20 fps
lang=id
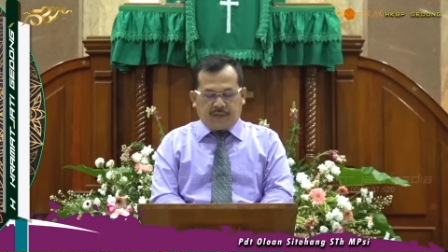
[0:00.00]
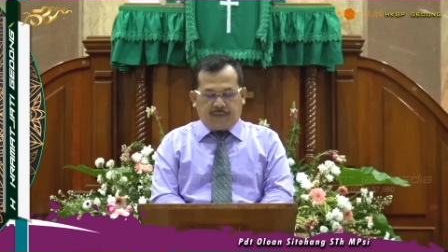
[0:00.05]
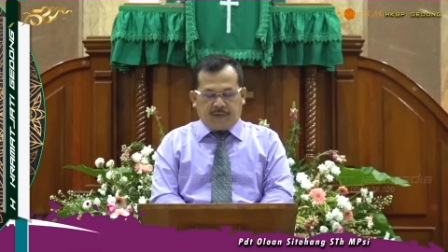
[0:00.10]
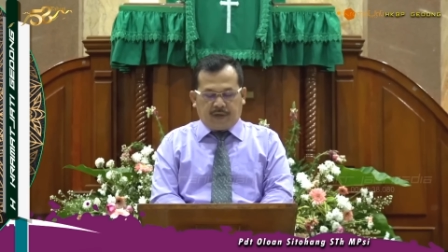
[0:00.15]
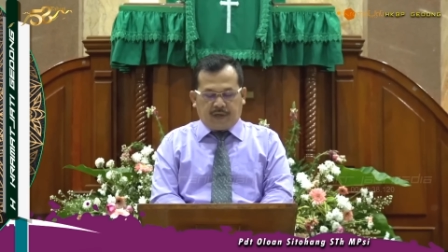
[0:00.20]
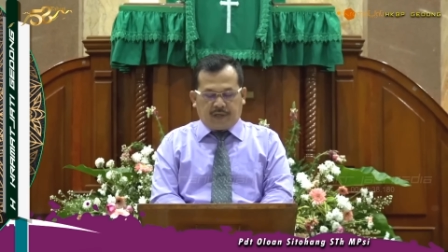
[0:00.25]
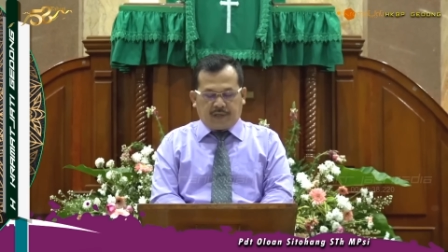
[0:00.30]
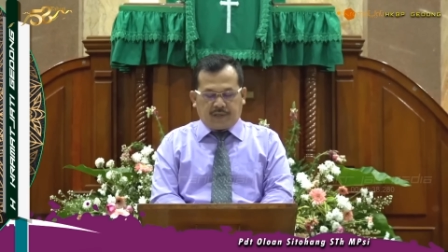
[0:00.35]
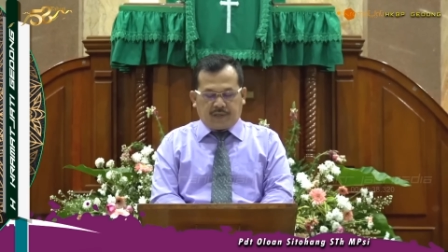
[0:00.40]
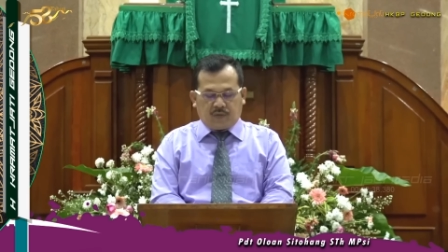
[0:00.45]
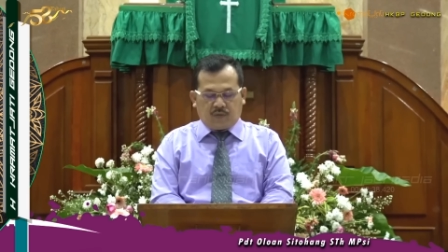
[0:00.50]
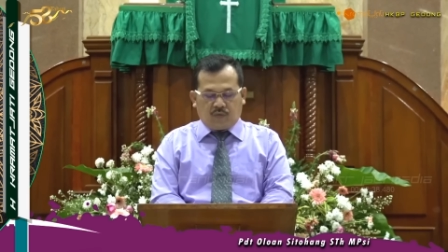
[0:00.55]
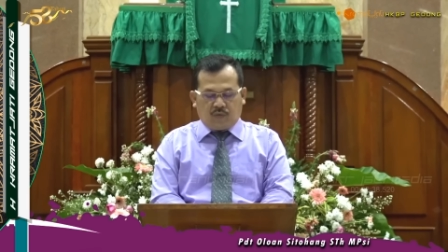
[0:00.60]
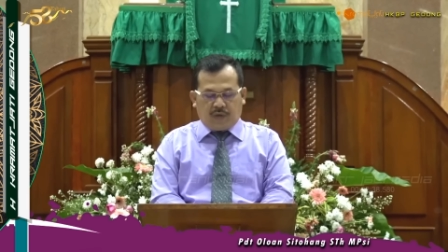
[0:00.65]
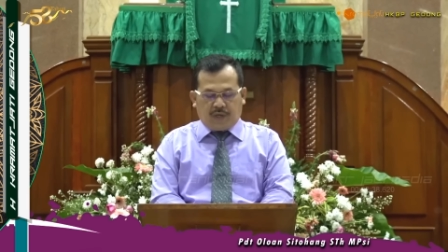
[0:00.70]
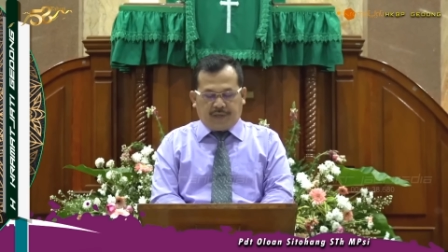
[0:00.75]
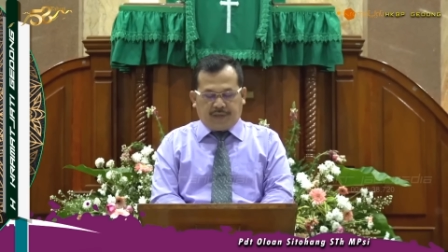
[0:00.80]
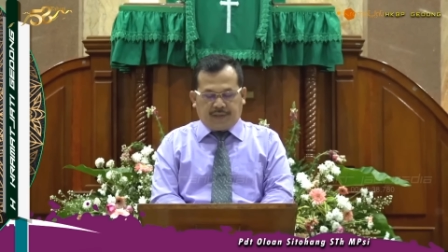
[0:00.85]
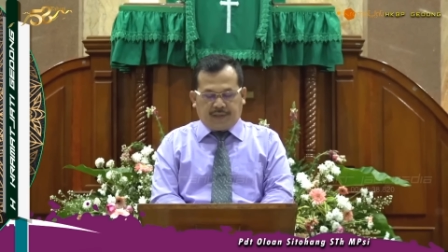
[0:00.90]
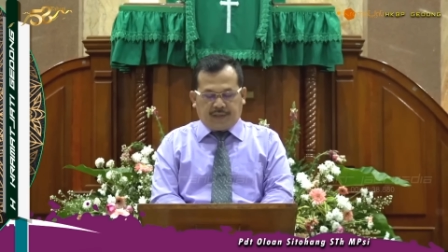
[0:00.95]
terima kasih
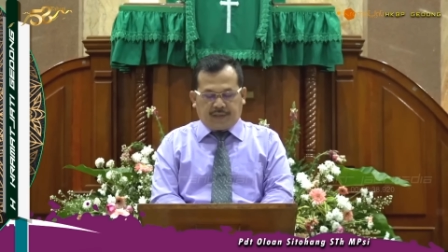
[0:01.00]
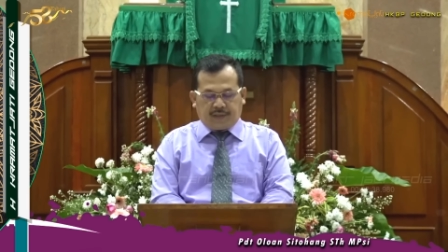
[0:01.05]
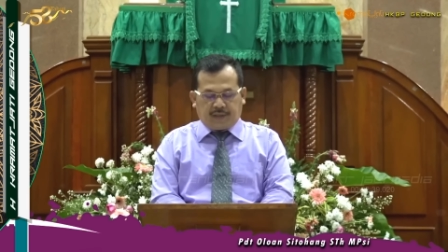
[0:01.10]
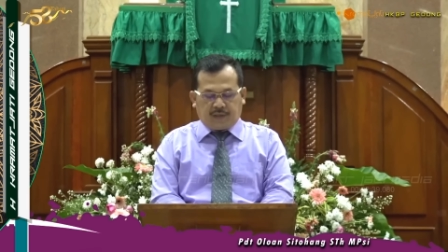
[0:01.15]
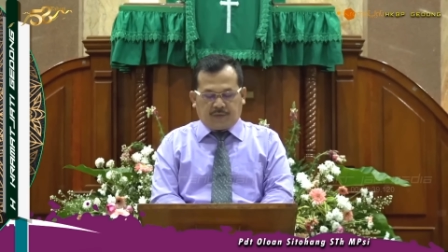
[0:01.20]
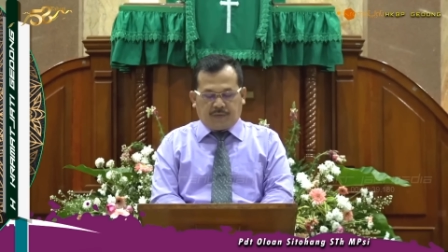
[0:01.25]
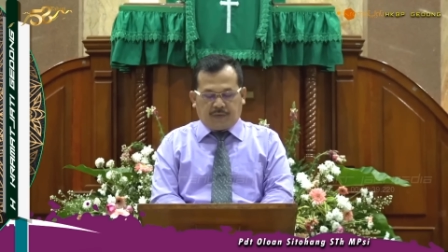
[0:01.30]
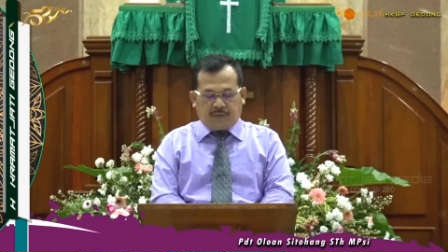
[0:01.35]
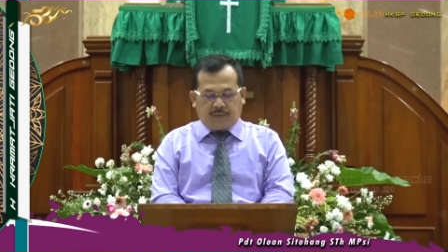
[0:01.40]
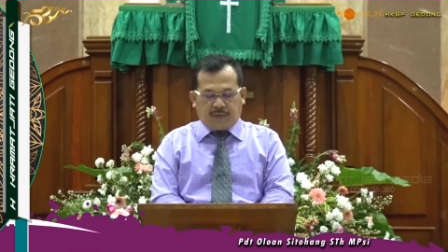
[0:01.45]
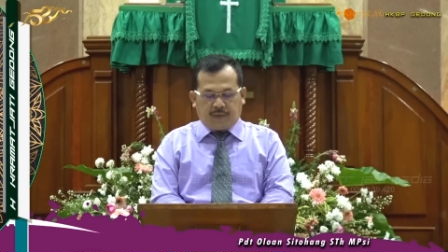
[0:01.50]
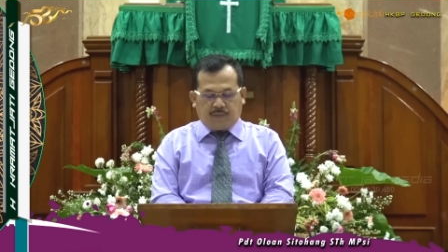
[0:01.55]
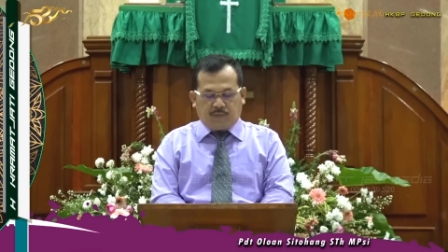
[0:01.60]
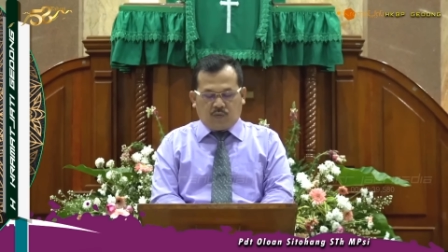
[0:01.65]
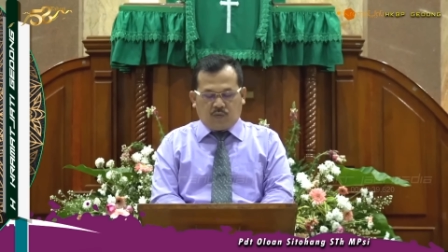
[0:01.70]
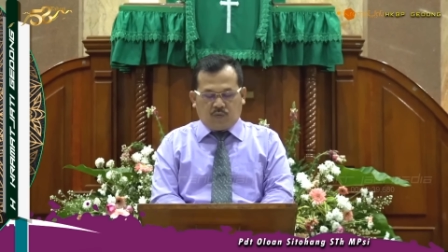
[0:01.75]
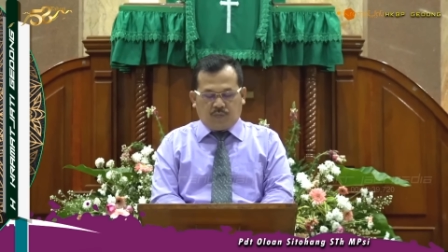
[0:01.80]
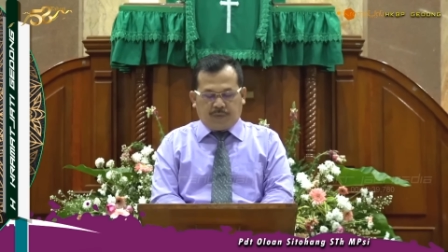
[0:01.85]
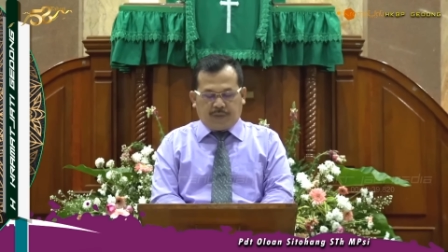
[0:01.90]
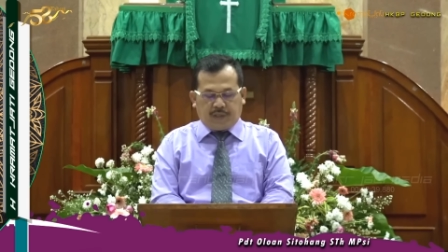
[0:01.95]
Tuhan atas
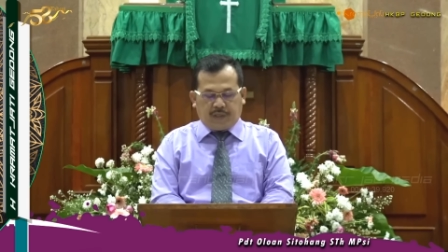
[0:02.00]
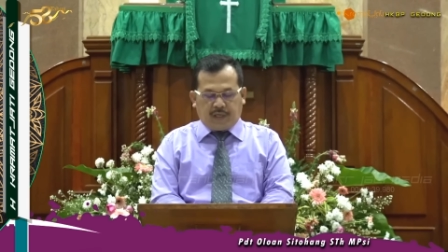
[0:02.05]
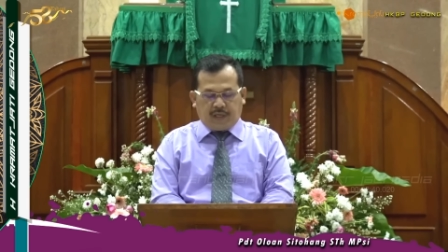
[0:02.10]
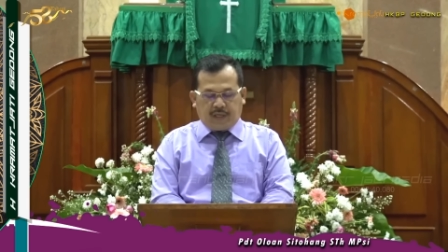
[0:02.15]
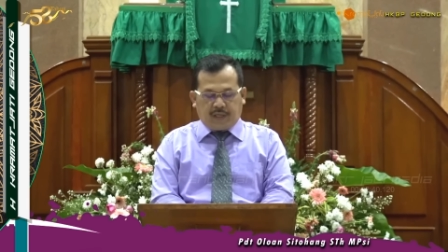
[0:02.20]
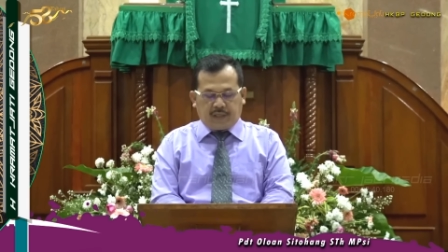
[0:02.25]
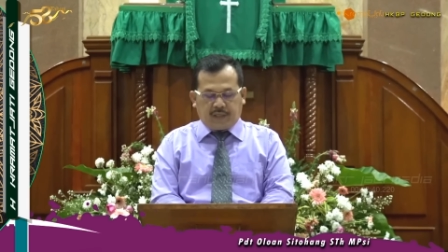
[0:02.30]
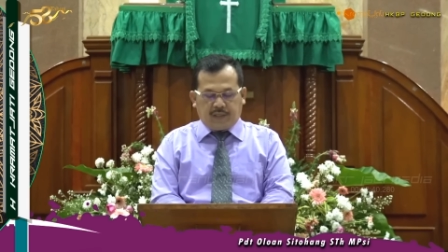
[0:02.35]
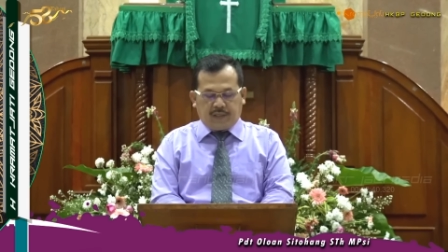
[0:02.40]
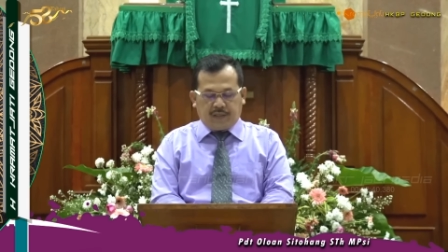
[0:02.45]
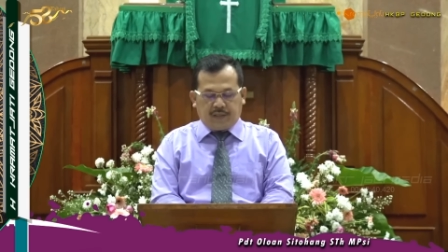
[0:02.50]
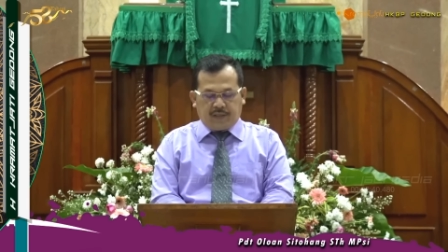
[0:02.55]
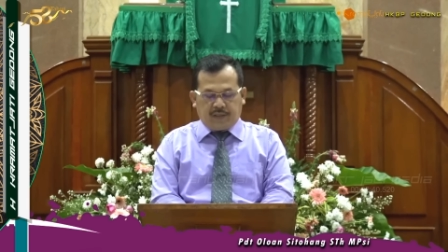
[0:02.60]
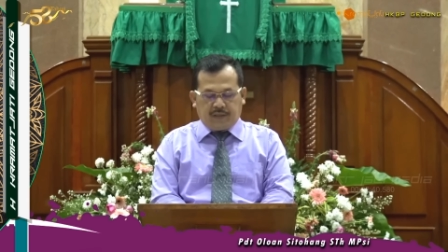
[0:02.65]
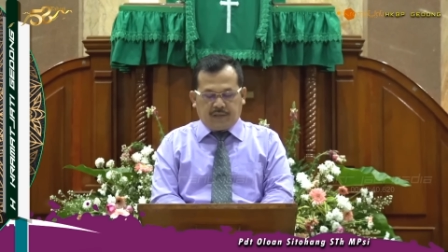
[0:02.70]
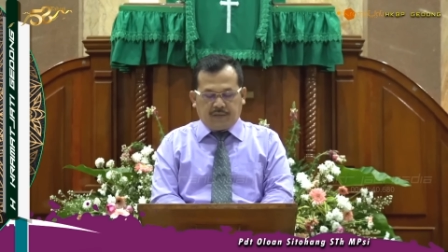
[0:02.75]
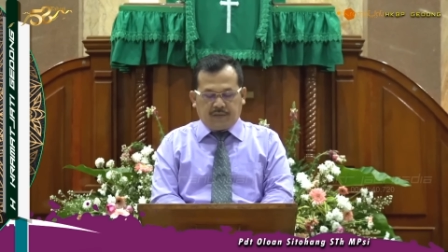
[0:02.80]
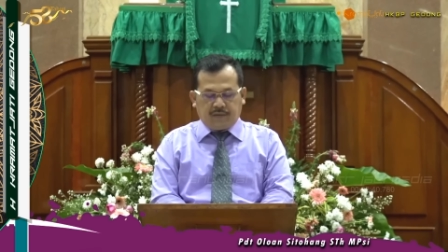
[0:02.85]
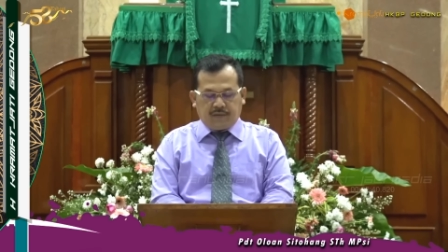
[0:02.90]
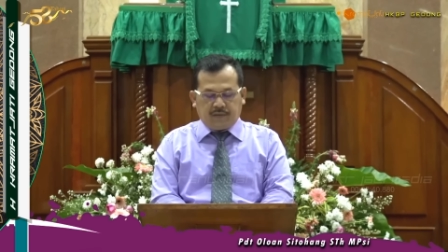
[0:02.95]
firman-Mu pada hari
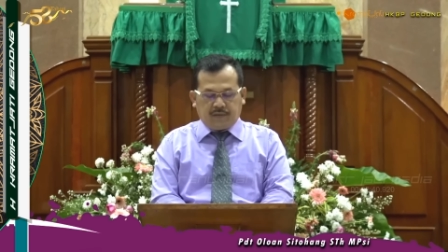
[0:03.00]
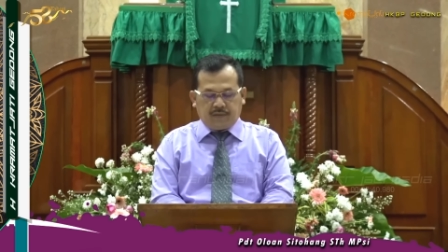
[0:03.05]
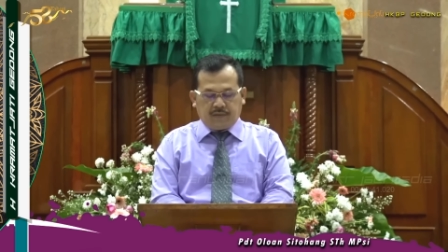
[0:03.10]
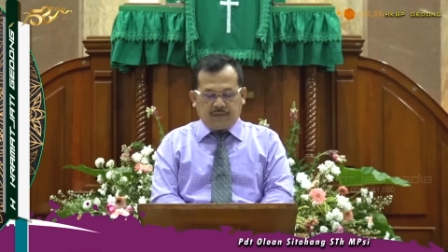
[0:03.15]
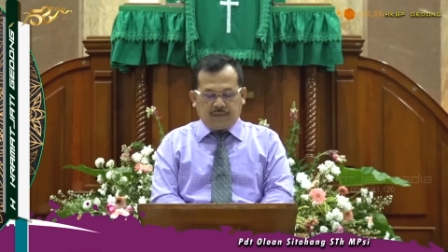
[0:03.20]
ini.